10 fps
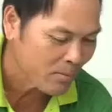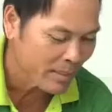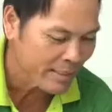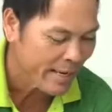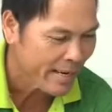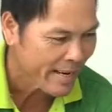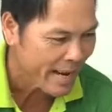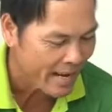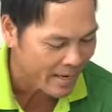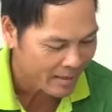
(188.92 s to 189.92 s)
mình xé
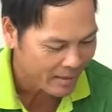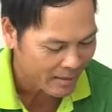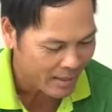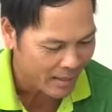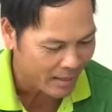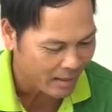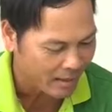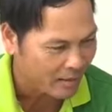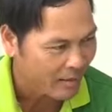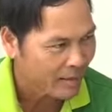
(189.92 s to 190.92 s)
ra là
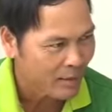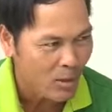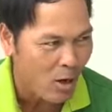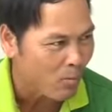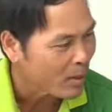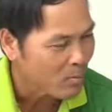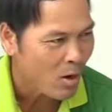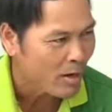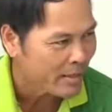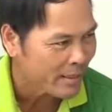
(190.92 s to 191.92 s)
trong cái hộp nó không
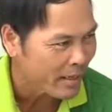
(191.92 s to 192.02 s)
có gì hết